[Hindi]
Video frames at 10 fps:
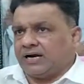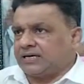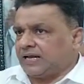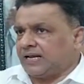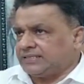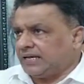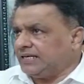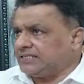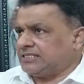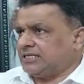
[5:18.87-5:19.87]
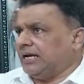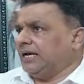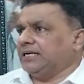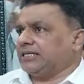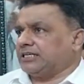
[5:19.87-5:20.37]
अट्ठारह साल है
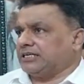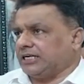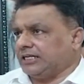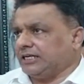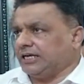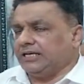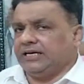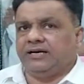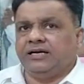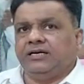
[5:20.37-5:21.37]
शादी के लिए